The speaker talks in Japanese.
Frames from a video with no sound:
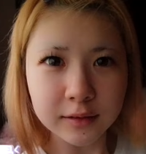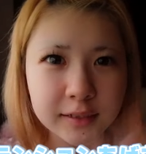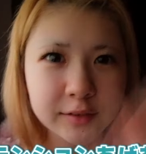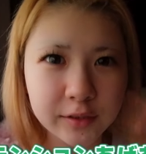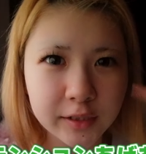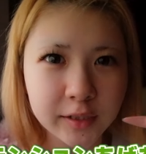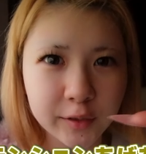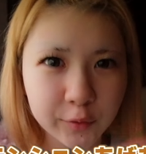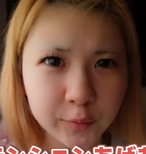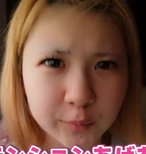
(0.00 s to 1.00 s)
テンションや
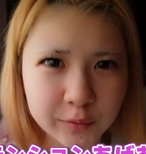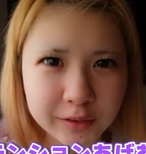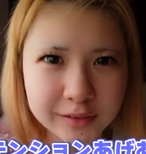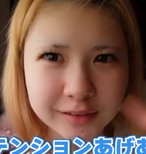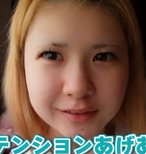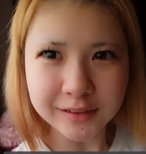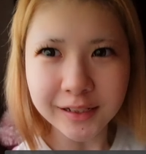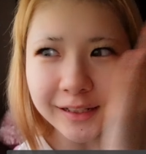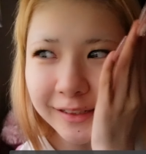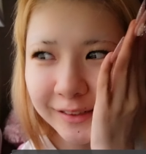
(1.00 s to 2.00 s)
やです。
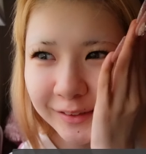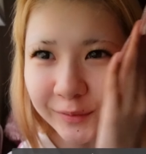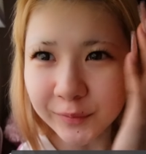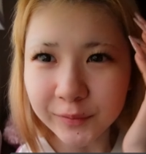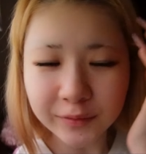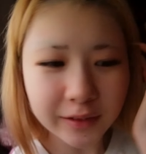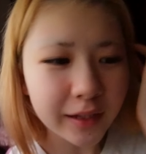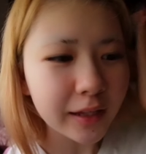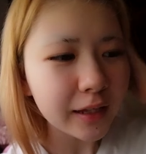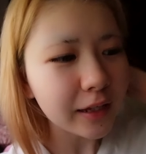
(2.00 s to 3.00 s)
はい。ということ
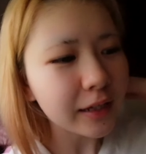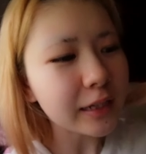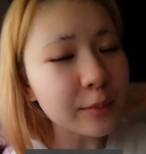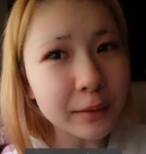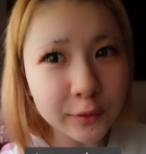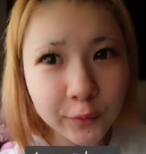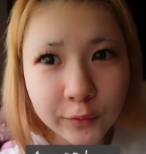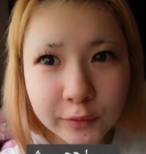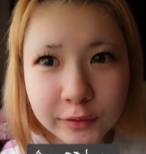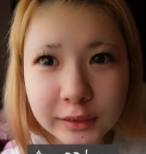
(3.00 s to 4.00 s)
で、今の
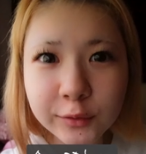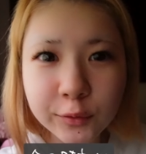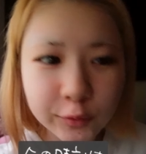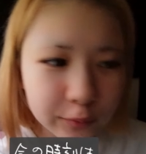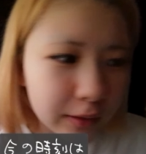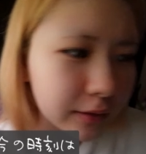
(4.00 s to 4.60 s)
時刻は、